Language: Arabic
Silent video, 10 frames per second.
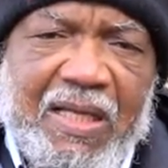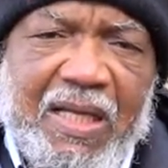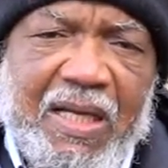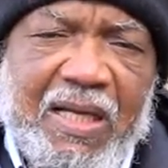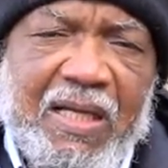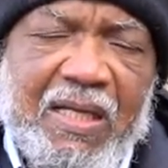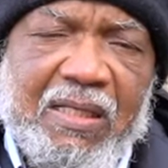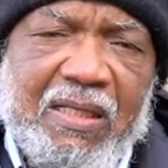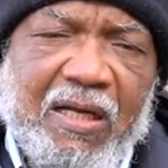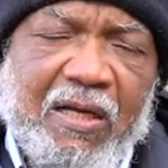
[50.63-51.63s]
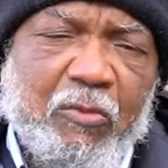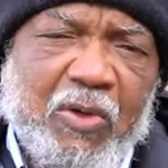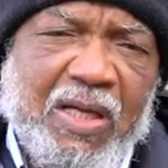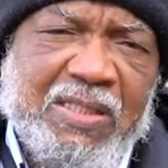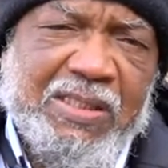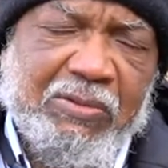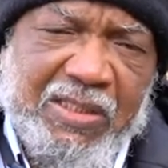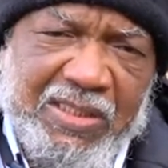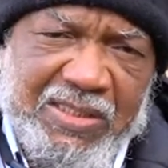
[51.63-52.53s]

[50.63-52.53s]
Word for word: آه، عمرها 36